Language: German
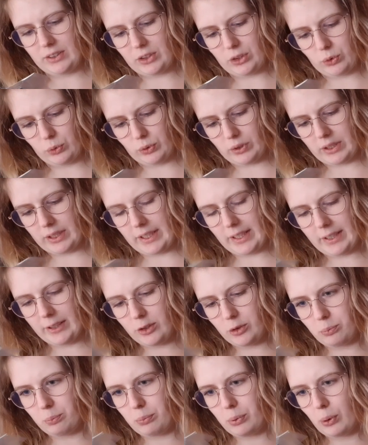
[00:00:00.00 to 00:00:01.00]
so
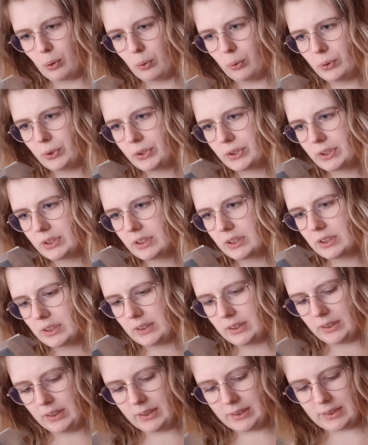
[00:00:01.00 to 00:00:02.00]
kleine
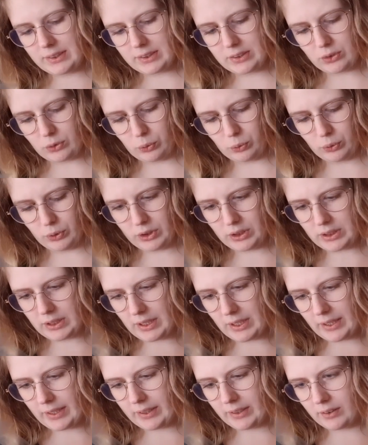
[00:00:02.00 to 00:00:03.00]
Post-its
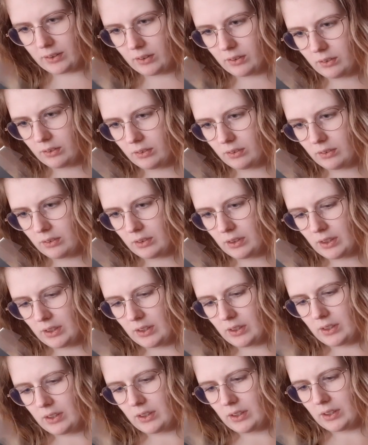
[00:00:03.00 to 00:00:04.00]
und einen
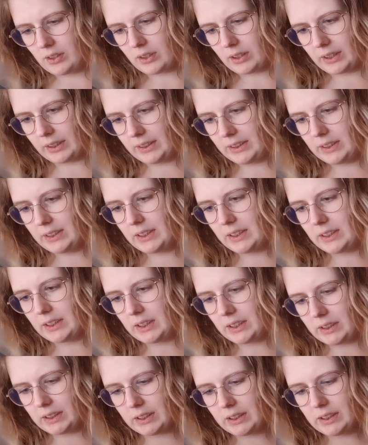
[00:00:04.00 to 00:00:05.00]

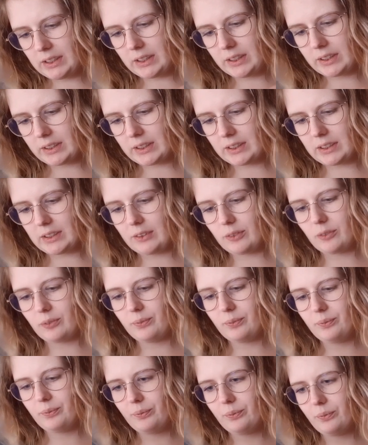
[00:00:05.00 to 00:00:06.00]
richtig niedlichen
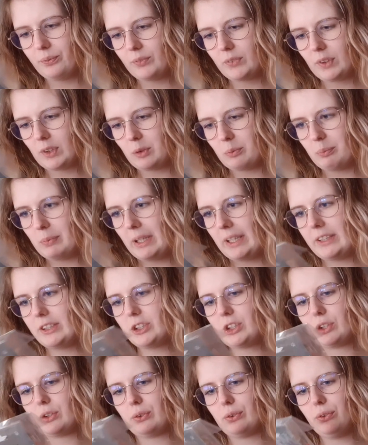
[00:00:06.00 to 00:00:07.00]

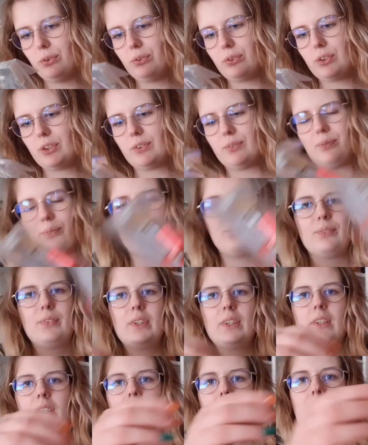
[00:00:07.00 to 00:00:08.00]
Bleistift.
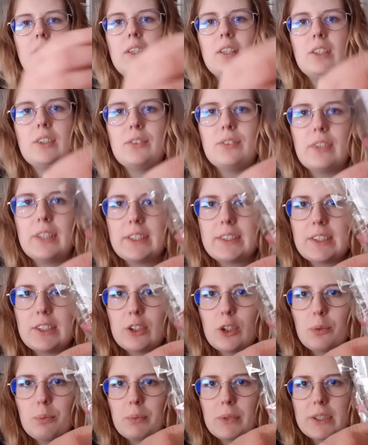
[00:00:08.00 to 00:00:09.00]
Ich weiß
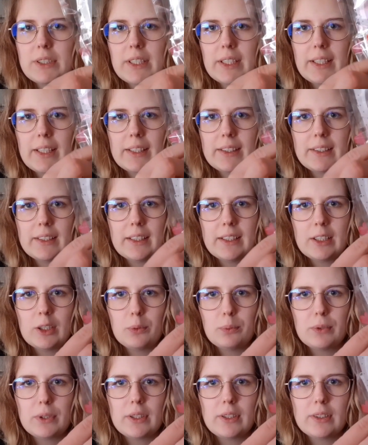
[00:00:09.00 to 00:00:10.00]
nicht, ob man es erkennen kann,
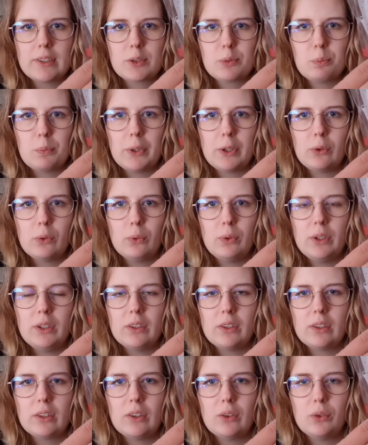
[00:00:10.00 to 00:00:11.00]
aber da ist ein
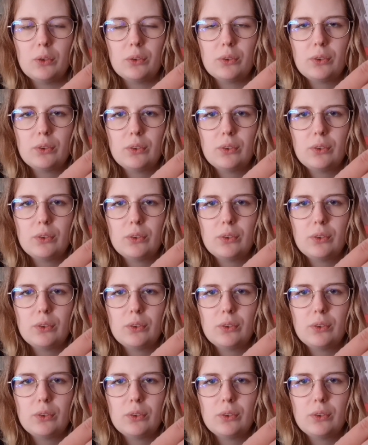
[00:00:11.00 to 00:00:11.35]
Pinguin drauf.